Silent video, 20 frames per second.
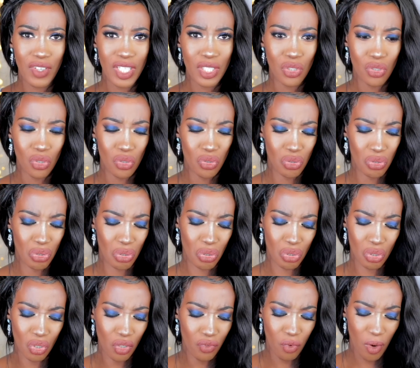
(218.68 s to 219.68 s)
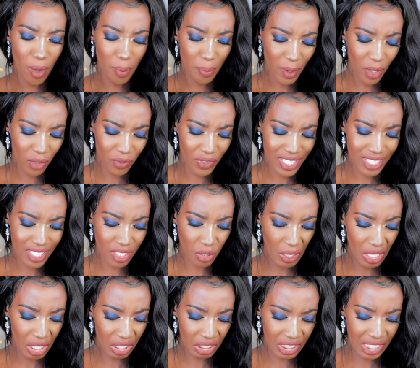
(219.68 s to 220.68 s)
en fait, je, je, vois pas en fait c'est
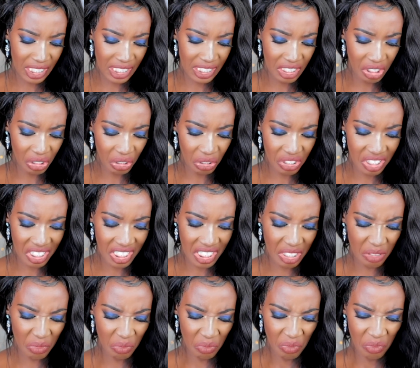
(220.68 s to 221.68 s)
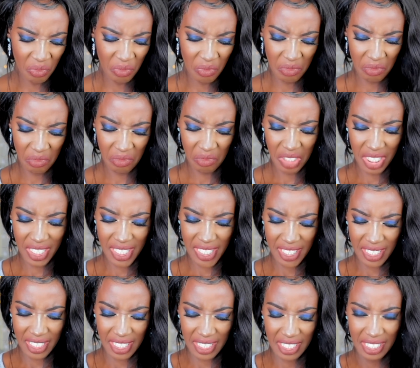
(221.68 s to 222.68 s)
quoi leur délire, c'est...
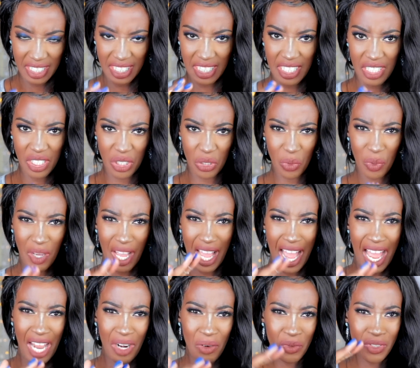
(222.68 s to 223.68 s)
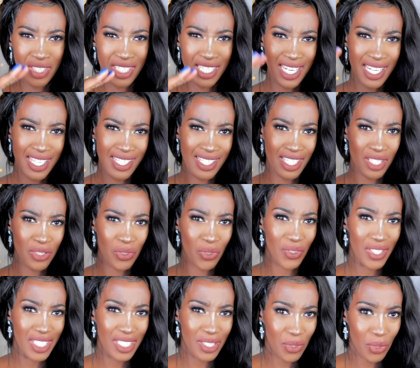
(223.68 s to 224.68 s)
Ils sont allongés les uns
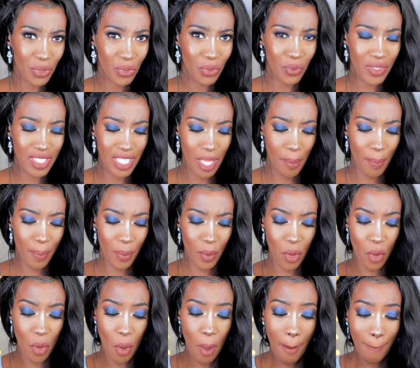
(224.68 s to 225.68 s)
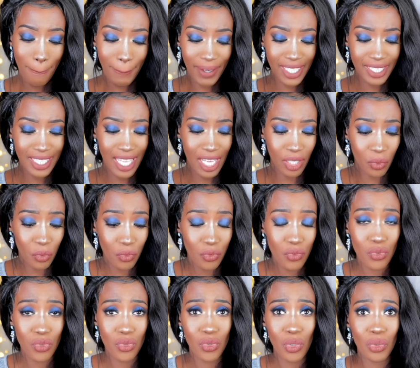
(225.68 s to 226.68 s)
sur les autres, donc ça peut prêter à
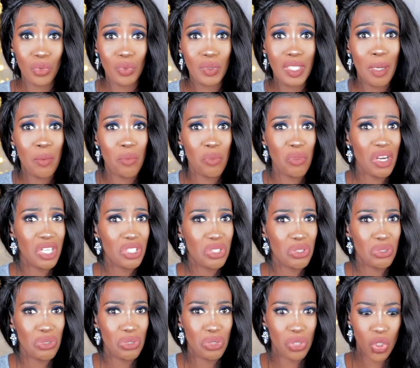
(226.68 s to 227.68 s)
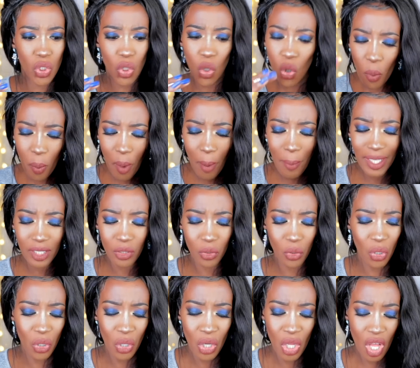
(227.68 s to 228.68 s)
confusion. En tout cas, moi, je, je comprends pas
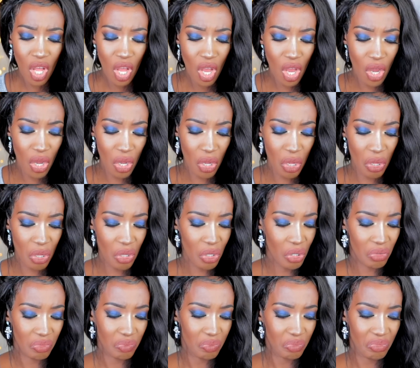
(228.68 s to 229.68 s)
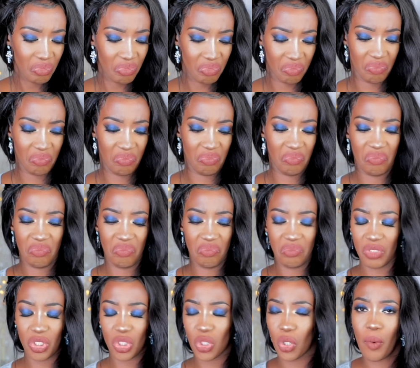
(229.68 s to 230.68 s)
trop. Euh,
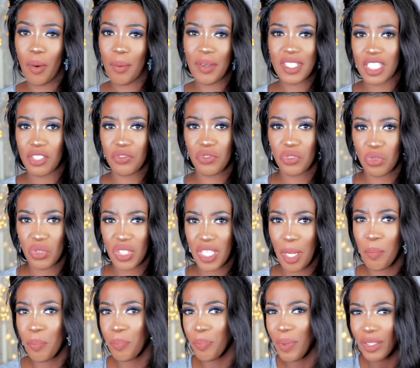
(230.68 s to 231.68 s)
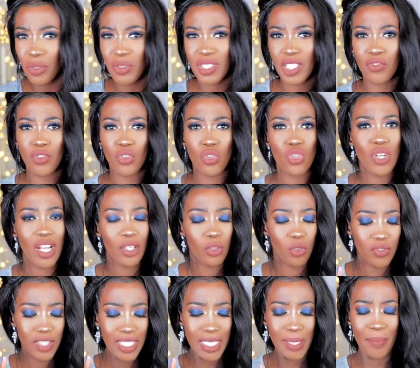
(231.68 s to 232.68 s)
je comprends pas cette photo. J'aime pas trop cette photo. Je la
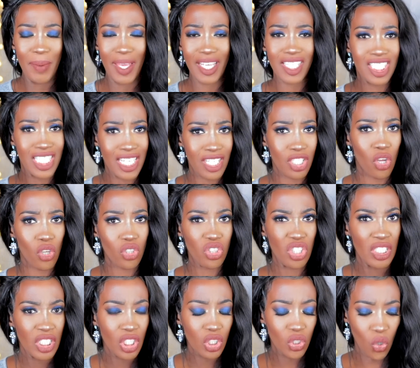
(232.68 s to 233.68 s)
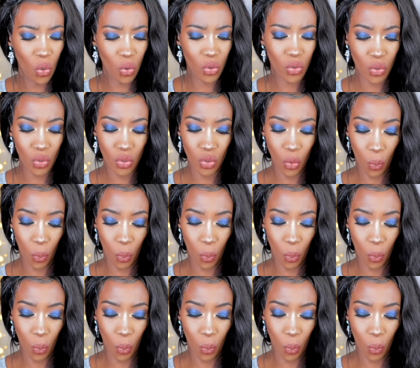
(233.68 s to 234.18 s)
trouve hyper gênante. Donc euh,